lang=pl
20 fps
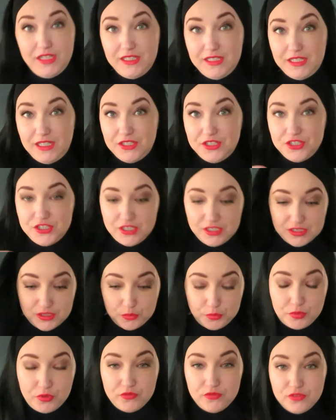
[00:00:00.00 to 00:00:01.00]
Ja dzisiaj
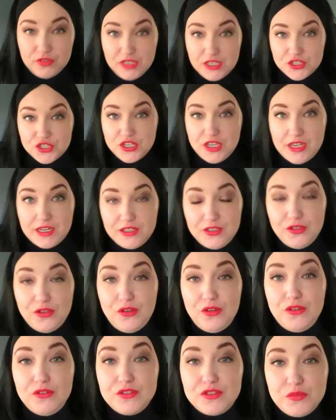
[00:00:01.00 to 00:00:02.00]
typowo na
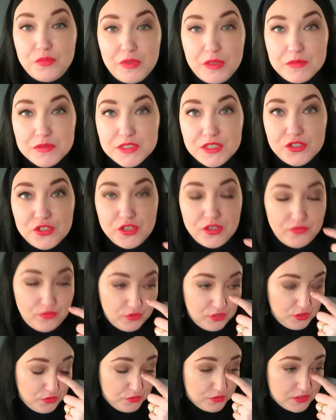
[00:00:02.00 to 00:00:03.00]
czarno, zrobiłam sobie
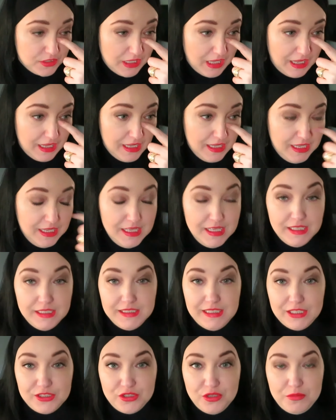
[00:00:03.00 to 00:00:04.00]
czerwone usta
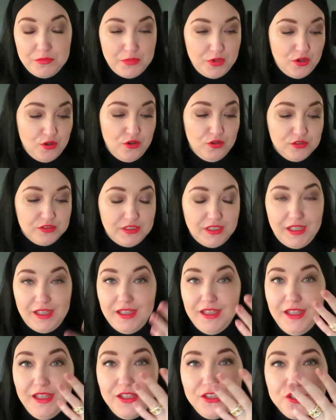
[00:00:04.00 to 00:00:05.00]
na tą ochotę.
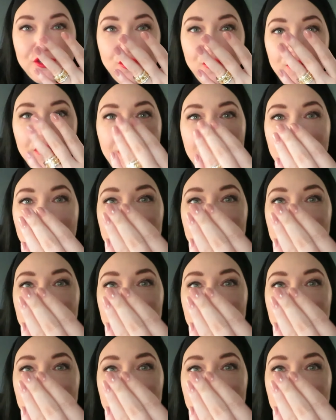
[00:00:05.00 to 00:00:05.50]
Ciągle